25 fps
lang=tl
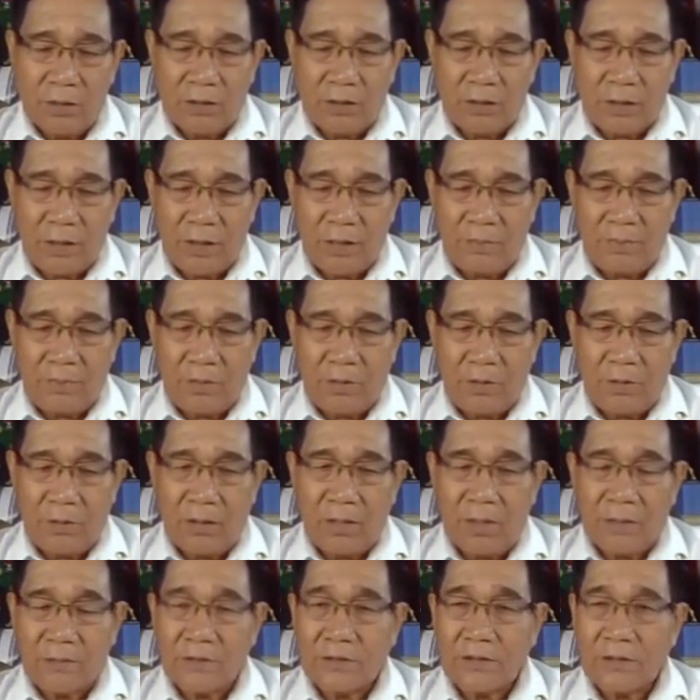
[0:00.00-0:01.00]
political
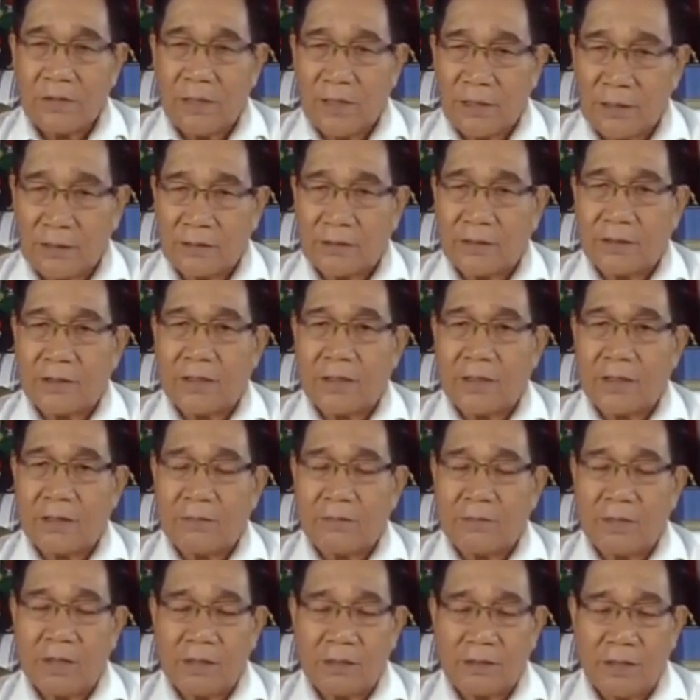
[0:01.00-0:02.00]
programs, at
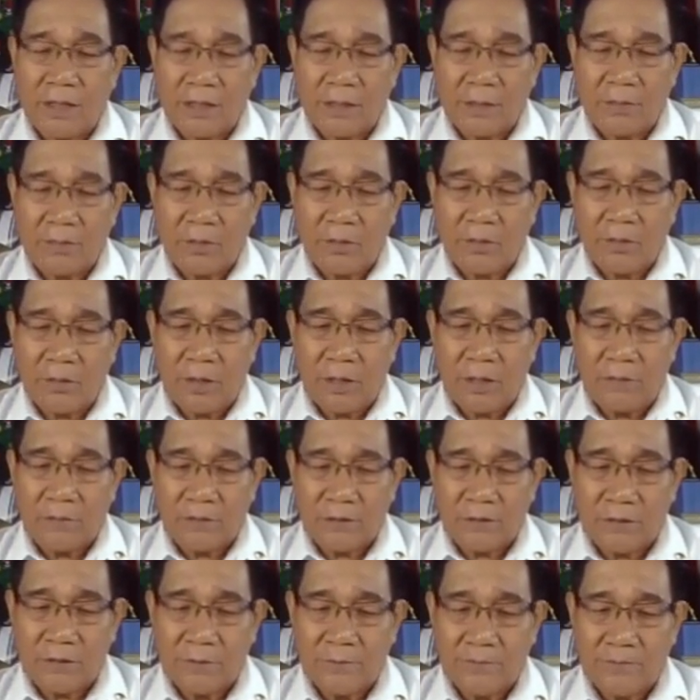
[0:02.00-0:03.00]
uh, military
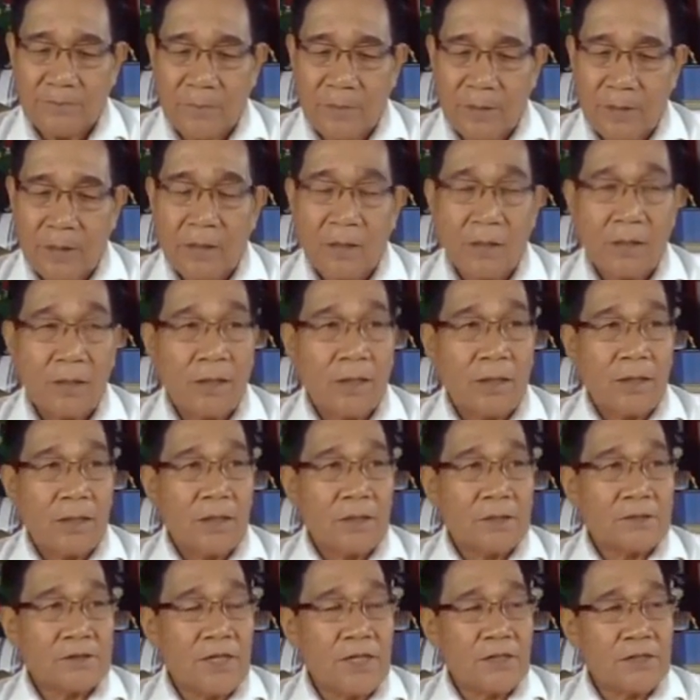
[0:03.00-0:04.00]
programs.
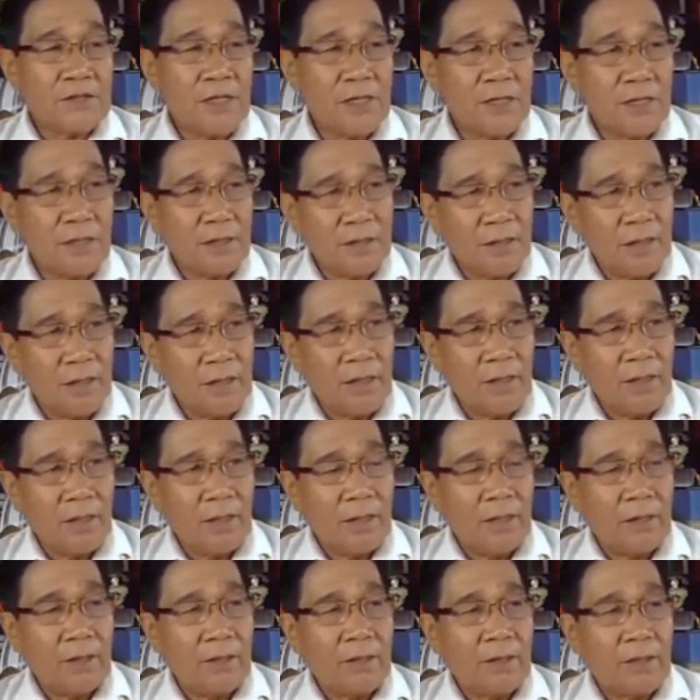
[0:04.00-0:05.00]
Sa isang
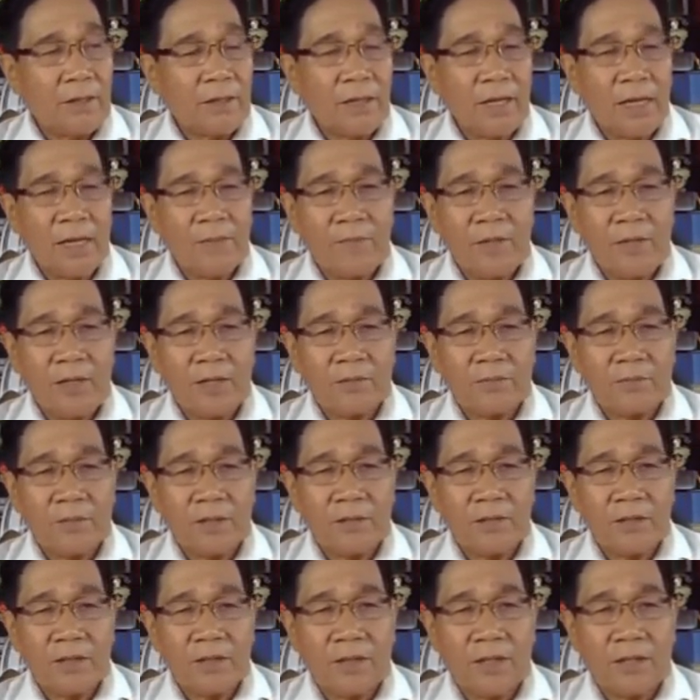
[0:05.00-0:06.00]
uh, cabinet
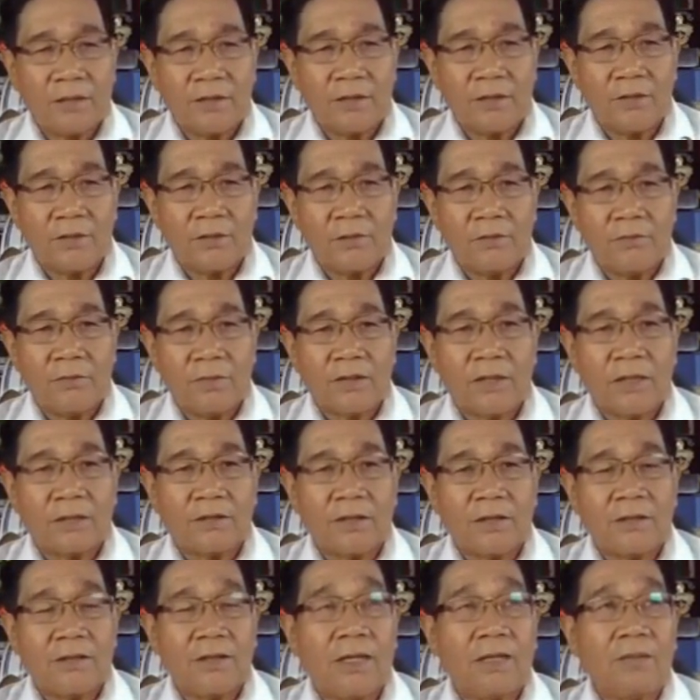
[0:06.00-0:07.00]
meeting natin noon,
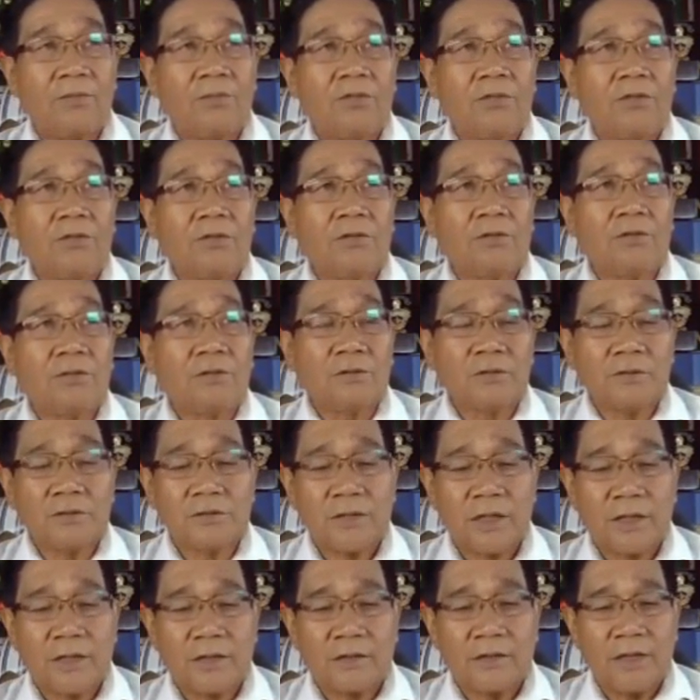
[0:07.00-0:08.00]
matatandaan mo,
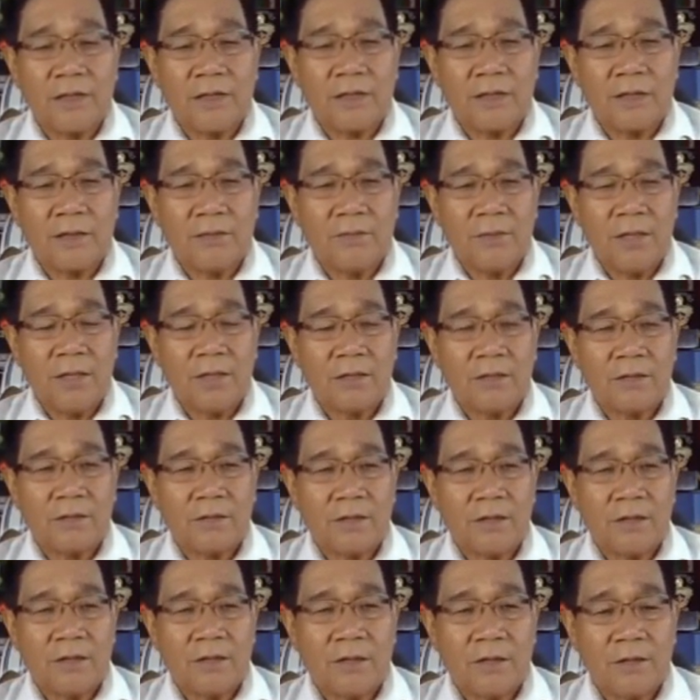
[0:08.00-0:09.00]
Secretary
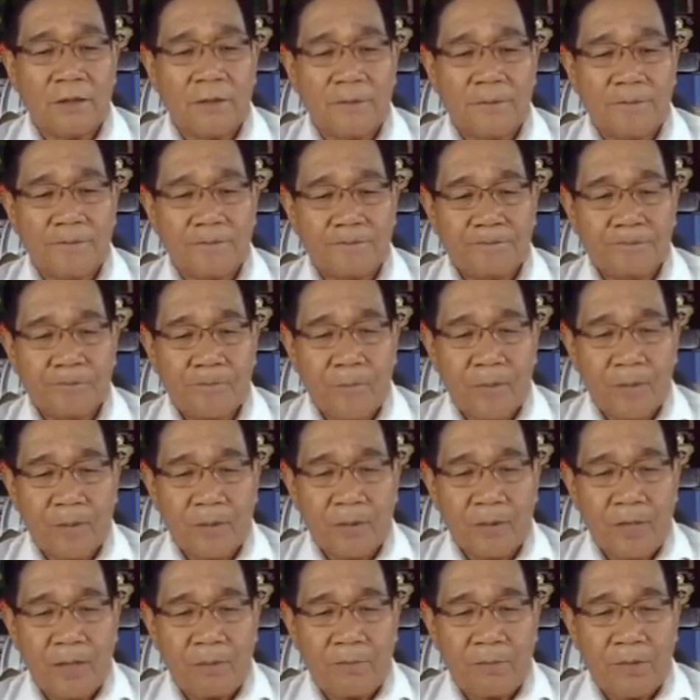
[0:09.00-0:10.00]
Mark, na
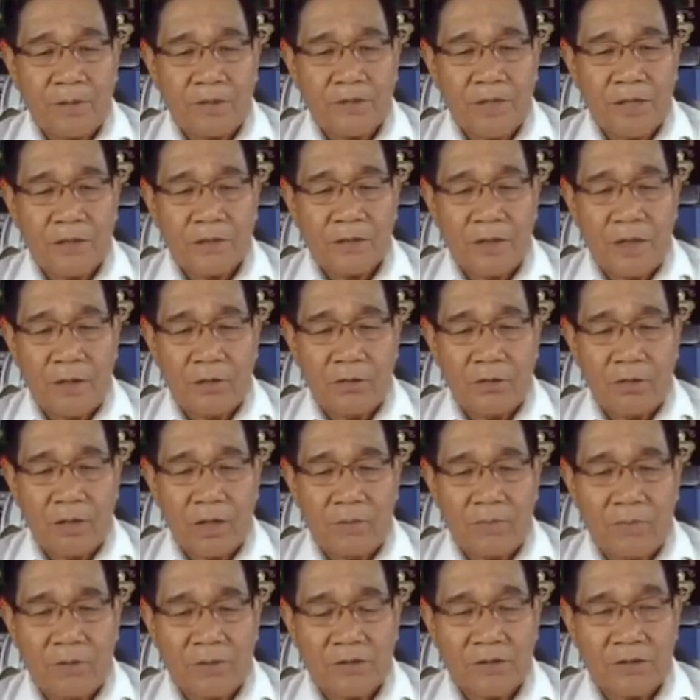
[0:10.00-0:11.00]
nagpresenta
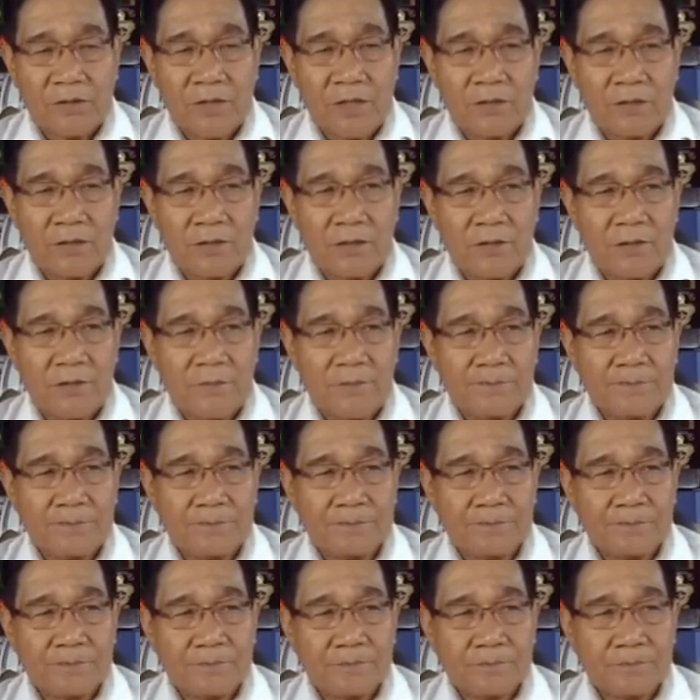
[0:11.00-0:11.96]
ako kay Presidente